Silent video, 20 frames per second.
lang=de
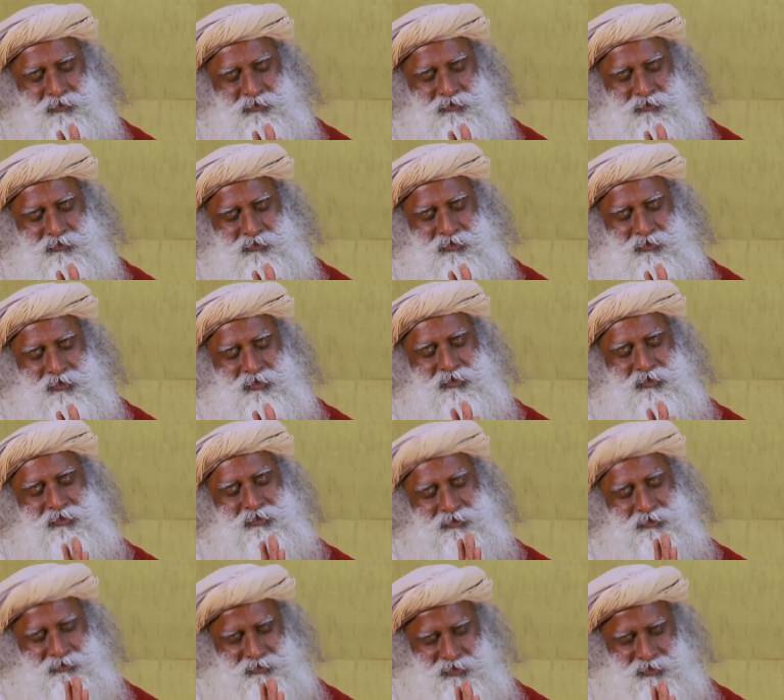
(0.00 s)
Wenn du,
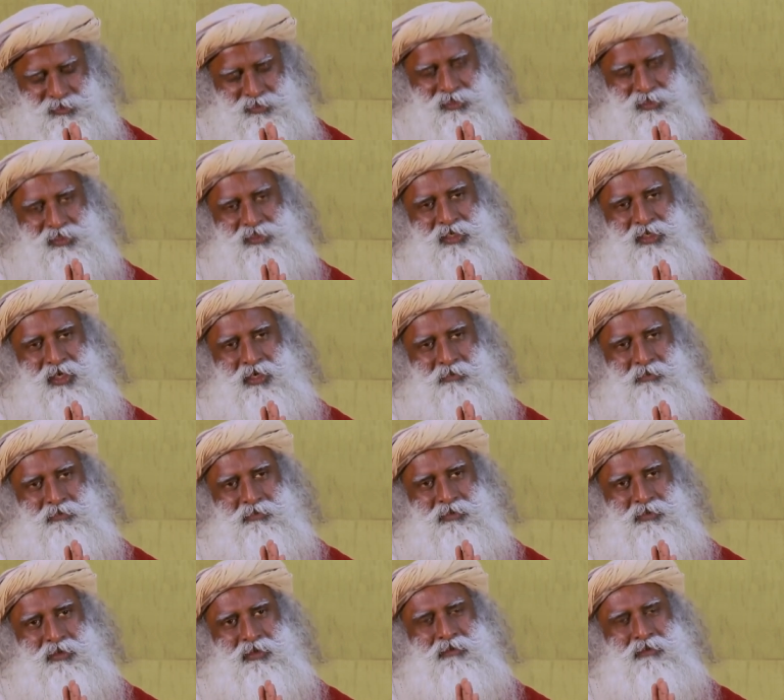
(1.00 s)
das ist eine
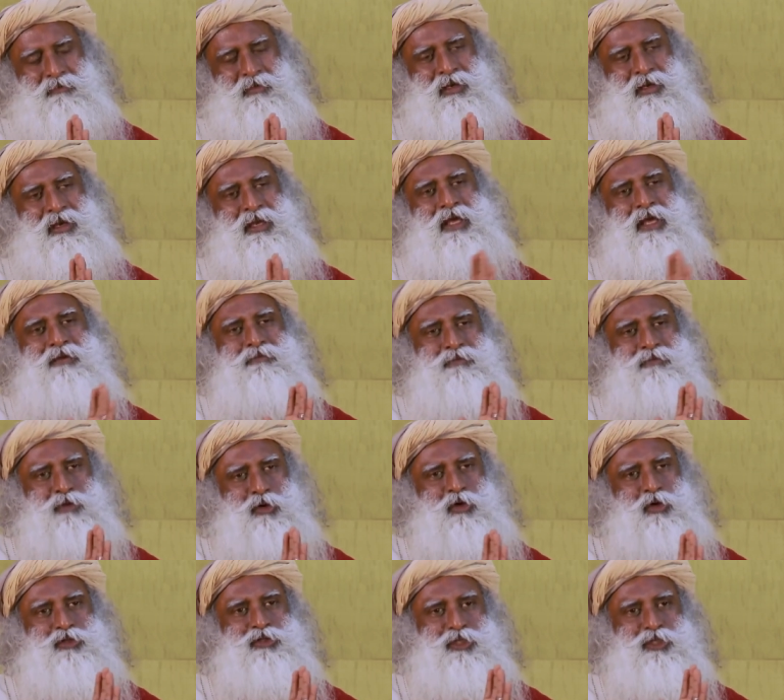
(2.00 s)
Zeit,
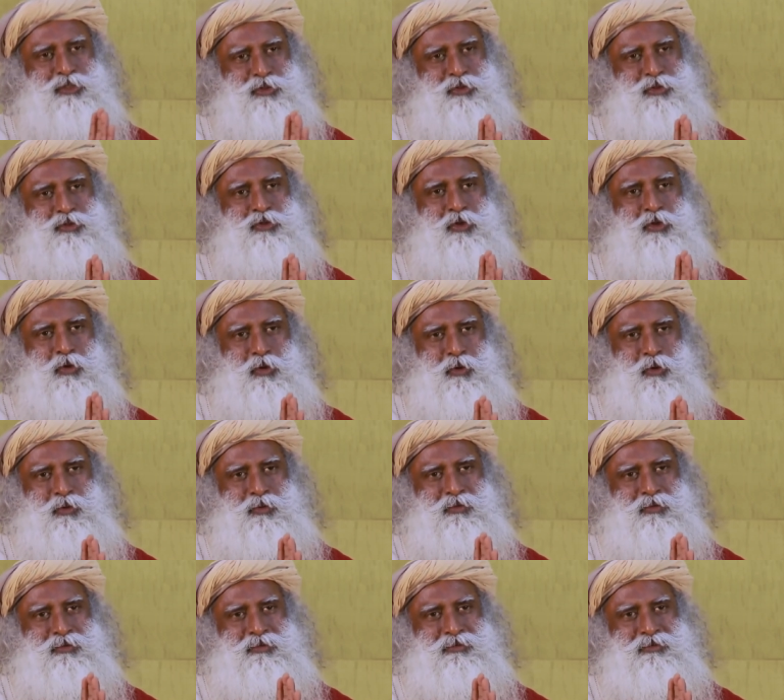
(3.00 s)
wenn das Leben so
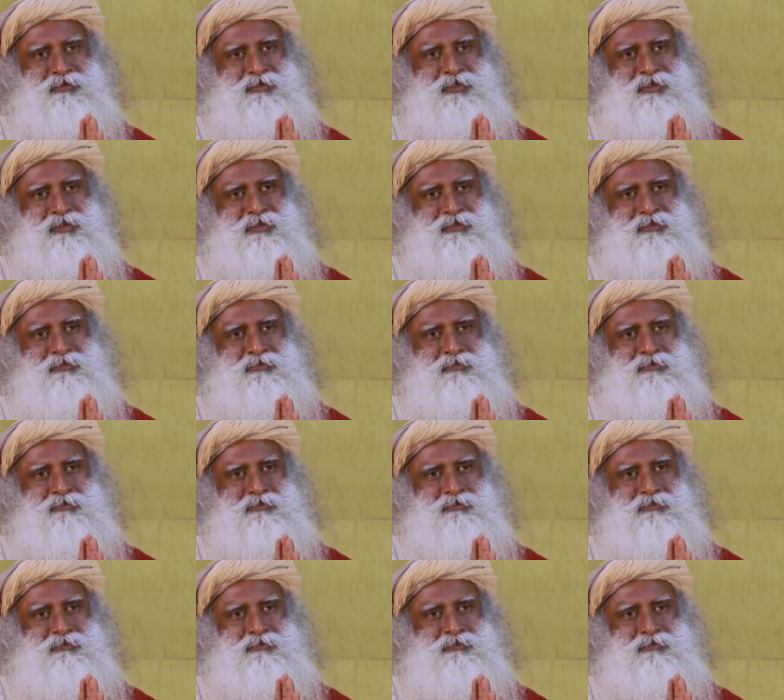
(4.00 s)
an deine Tür
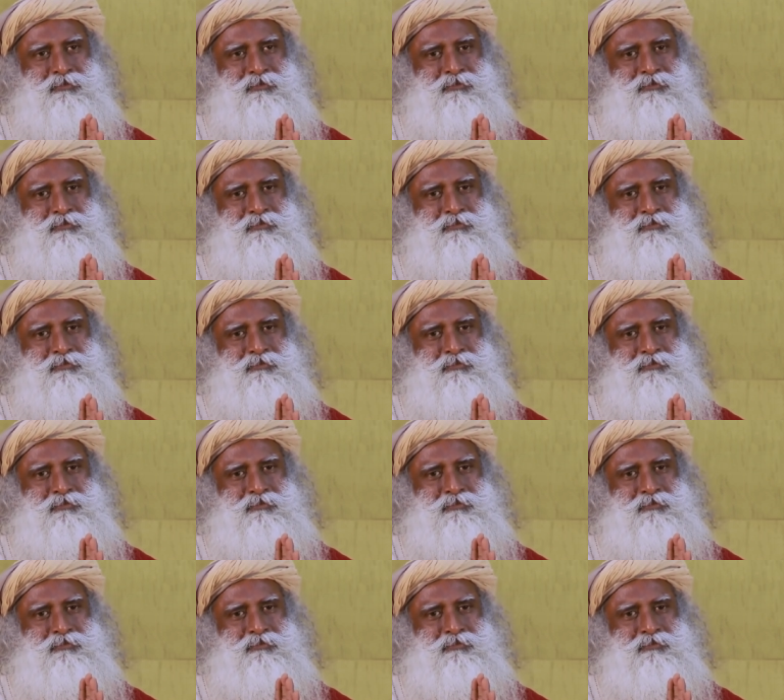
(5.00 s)
klopft,